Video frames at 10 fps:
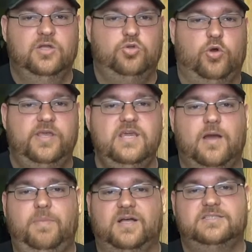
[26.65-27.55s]
doch
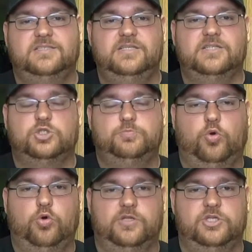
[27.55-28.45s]
hier passt dieser
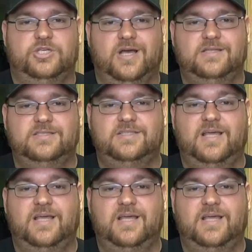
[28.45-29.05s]
Spruch nicht ganz,